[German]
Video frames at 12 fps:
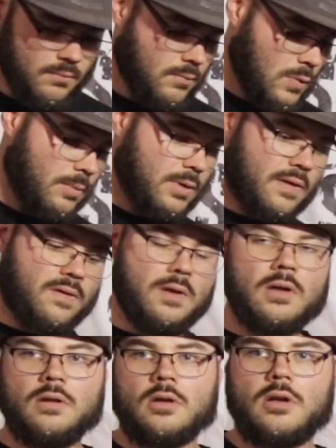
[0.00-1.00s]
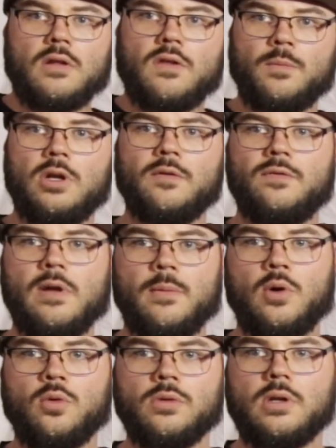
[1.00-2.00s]
Wir haben jetzt hier eine ganz normale
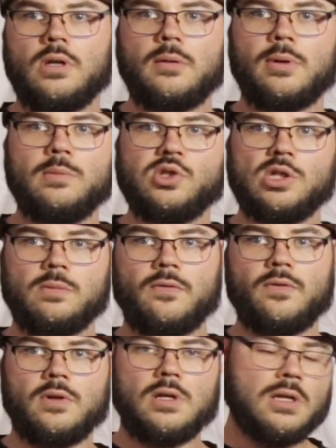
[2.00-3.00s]
Firma 100 er Bremsscheibe für die